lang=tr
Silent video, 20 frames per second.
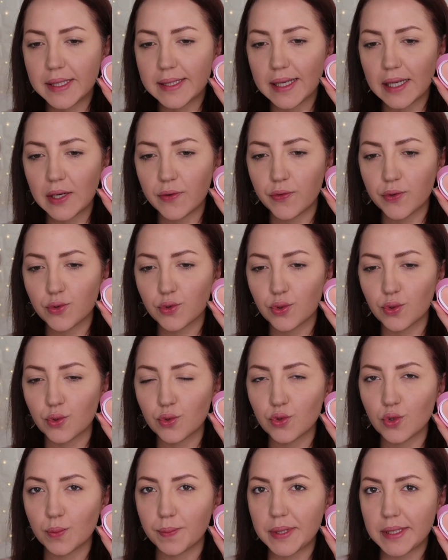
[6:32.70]
Bir tarafı
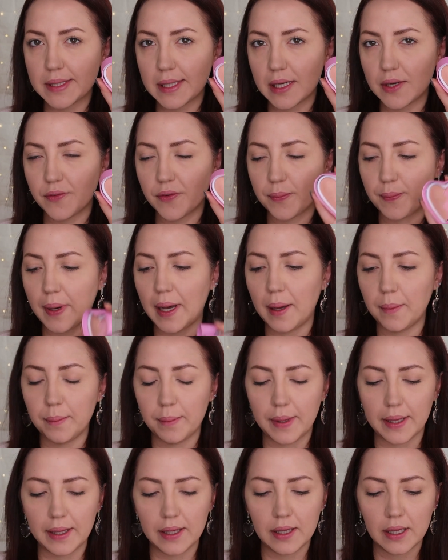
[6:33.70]
turuncu, bir tarafı
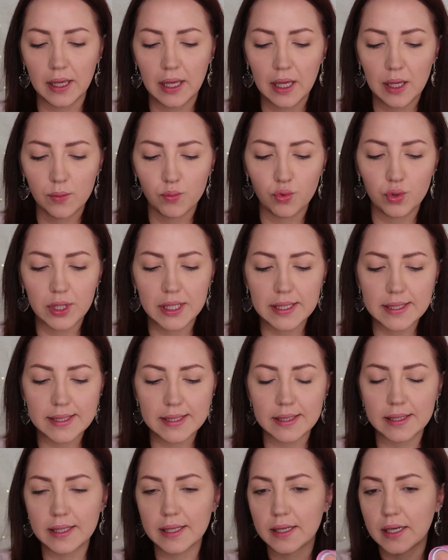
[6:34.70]
pembe. Bu
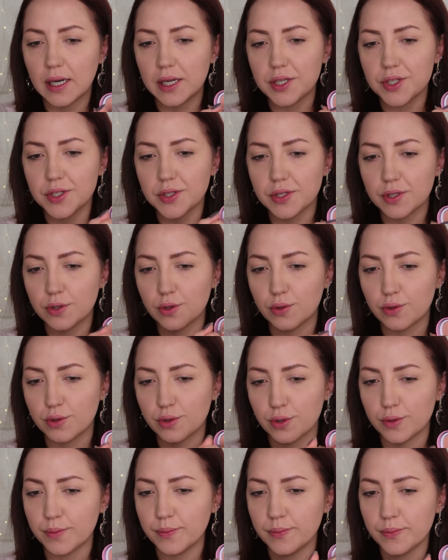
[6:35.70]
ikisini
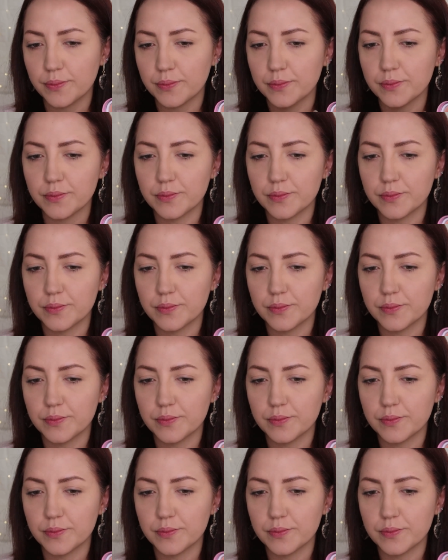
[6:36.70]
karıştırıyorum.